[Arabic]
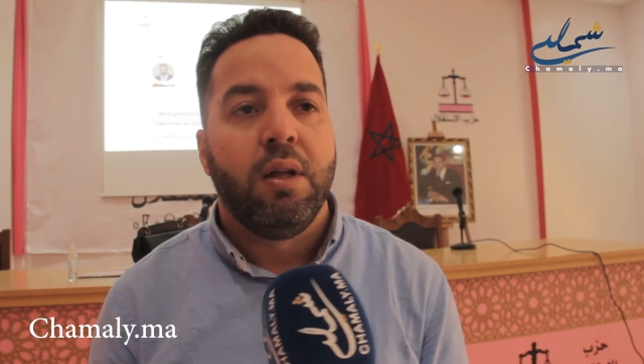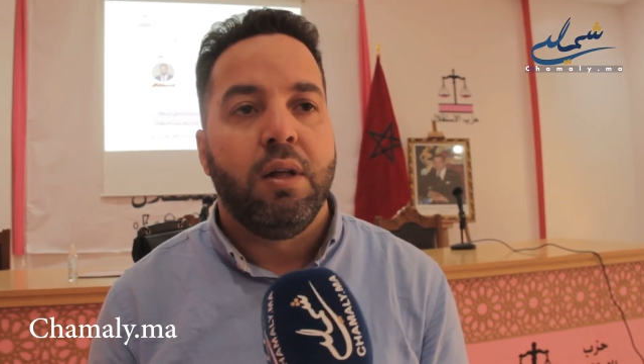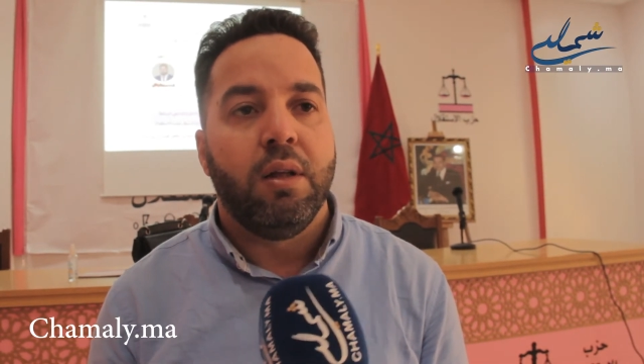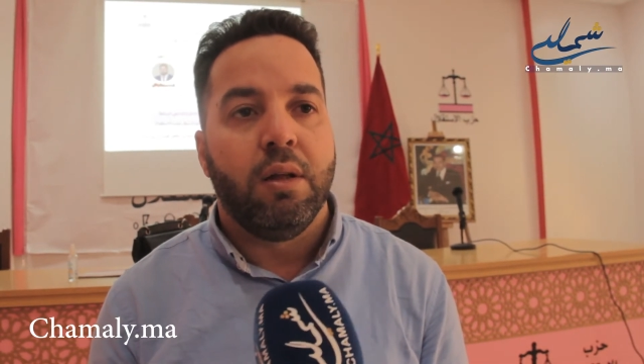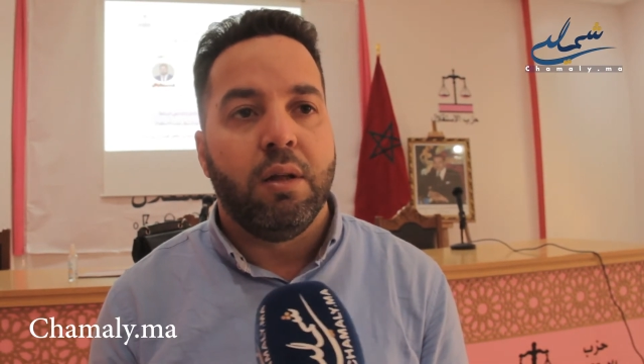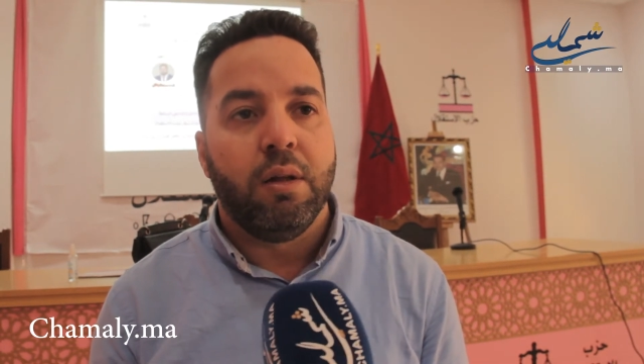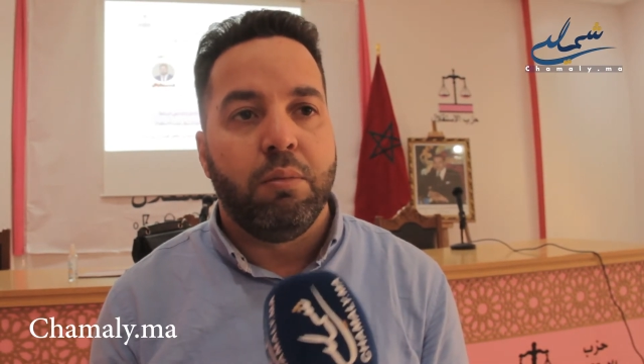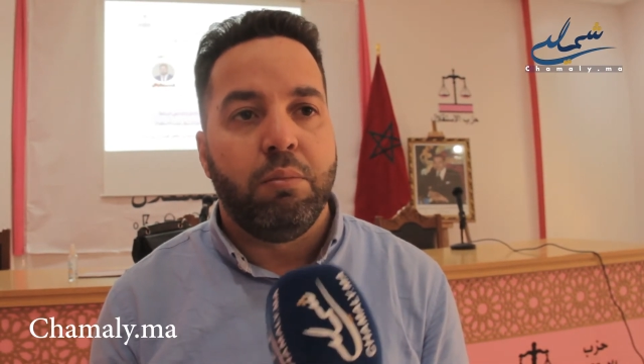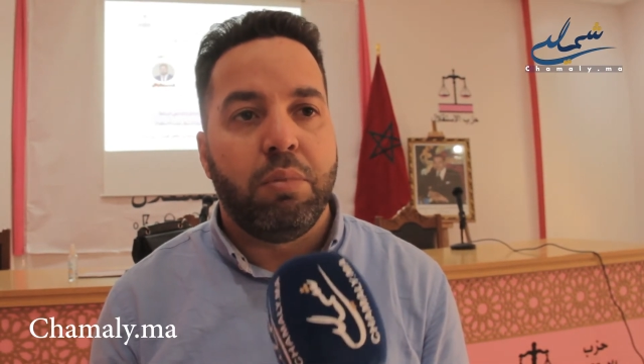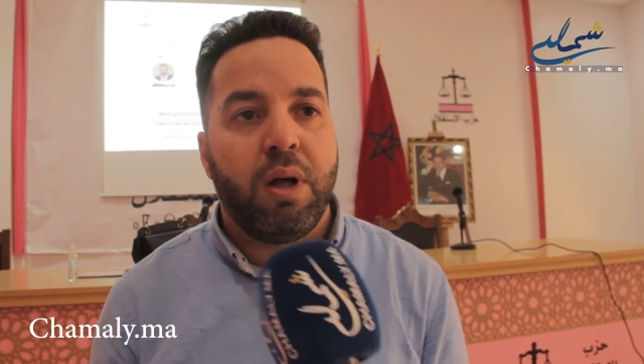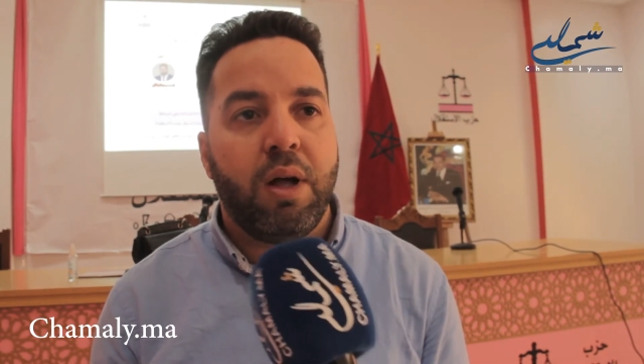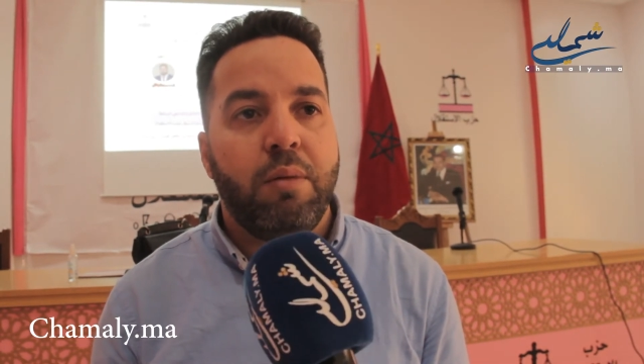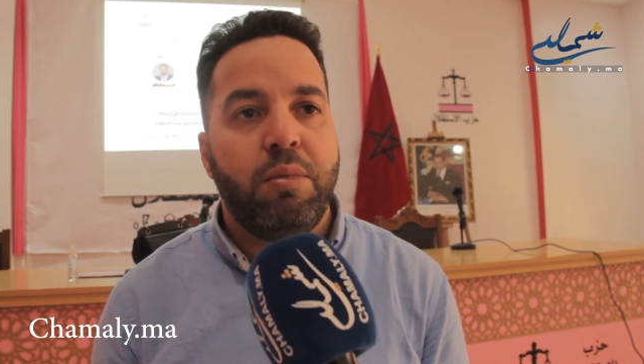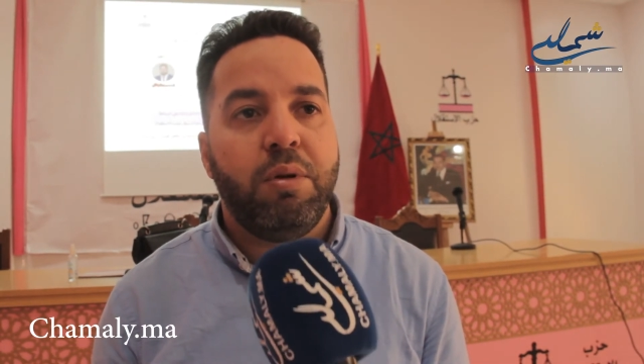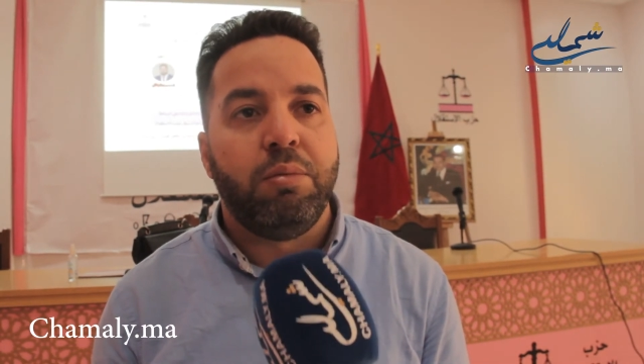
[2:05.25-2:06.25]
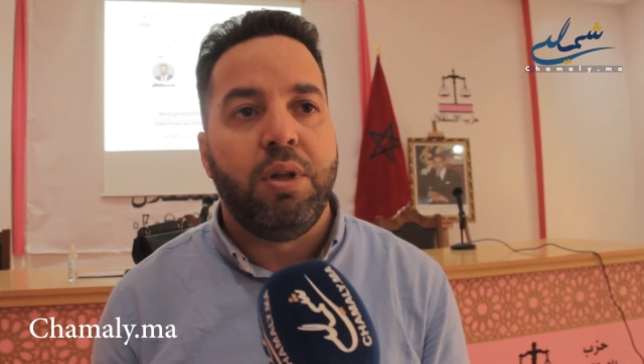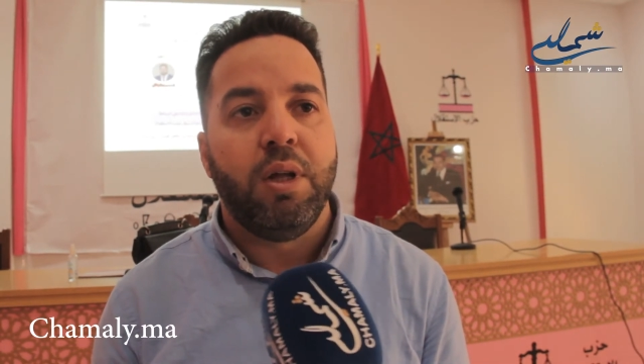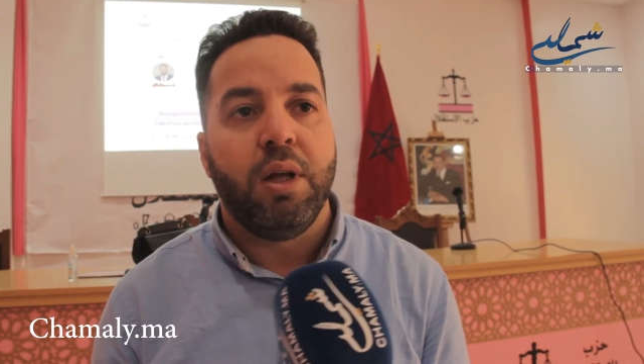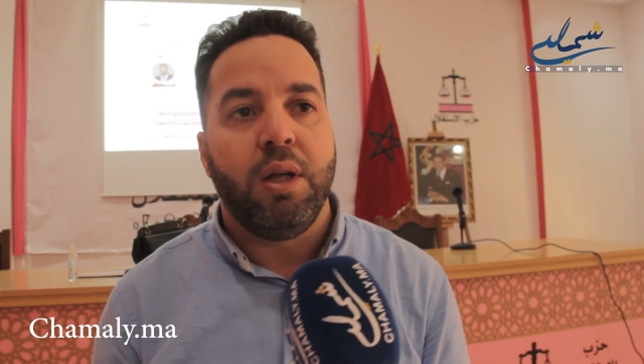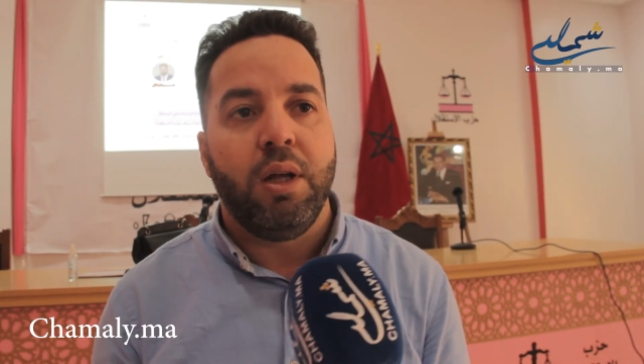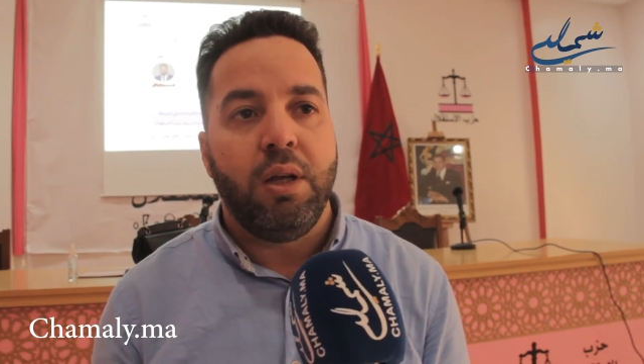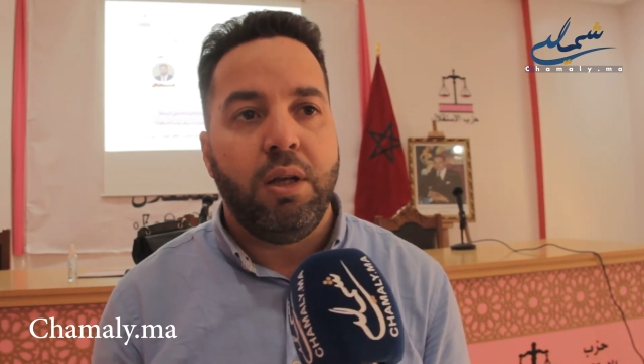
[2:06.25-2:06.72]
آه، بقى
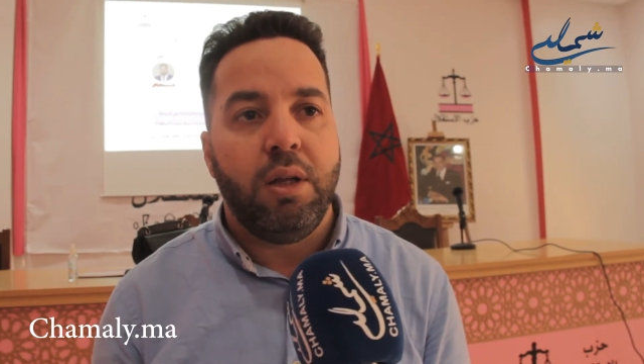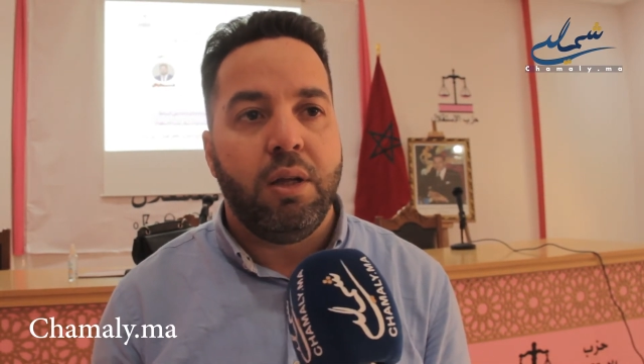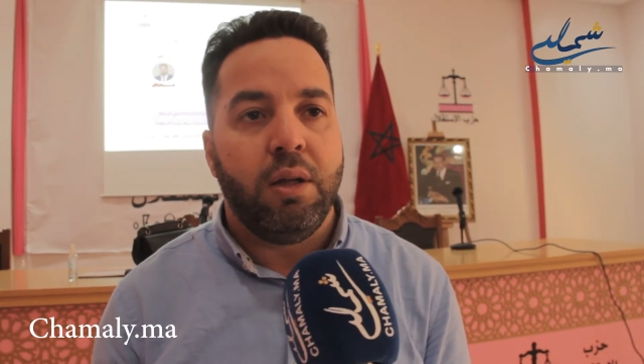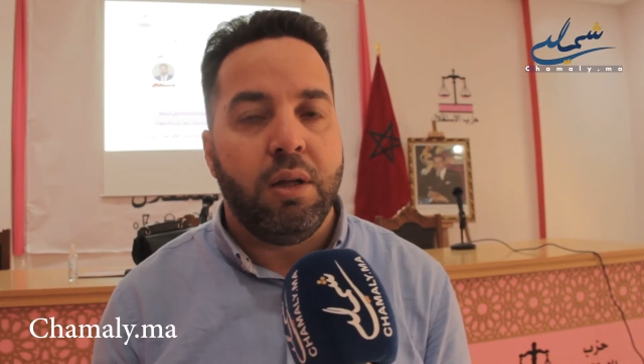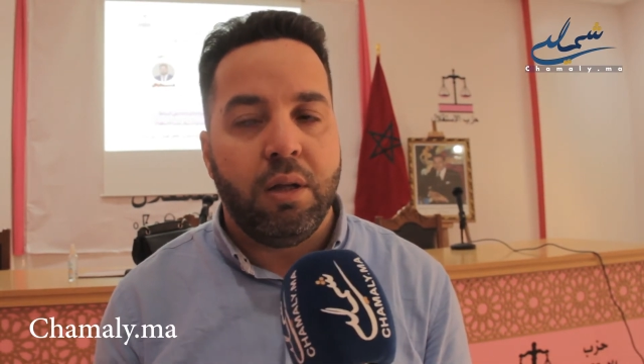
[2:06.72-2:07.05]
مبدا يعني